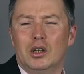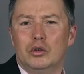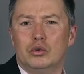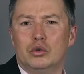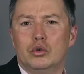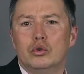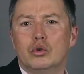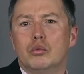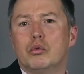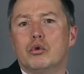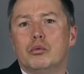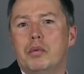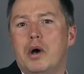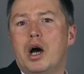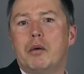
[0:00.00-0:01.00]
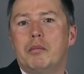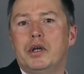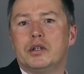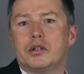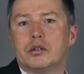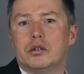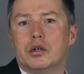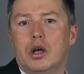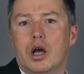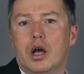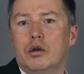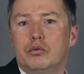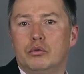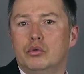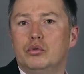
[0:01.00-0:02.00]
De nombreux paramètres
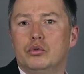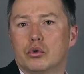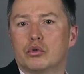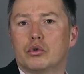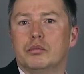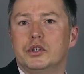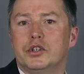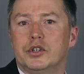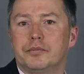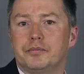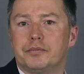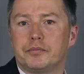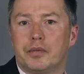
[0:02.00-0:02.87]
influent sur son métier.